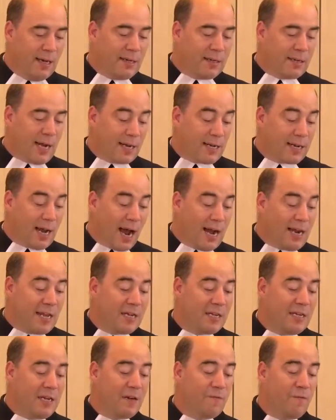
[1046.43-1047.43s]
dann kann
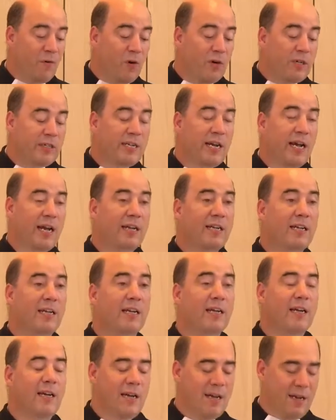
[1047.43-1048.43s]
ich nicht
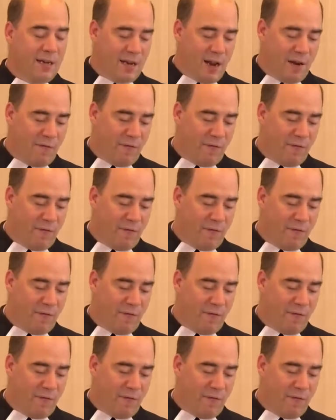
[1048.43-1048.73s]
wohltätig den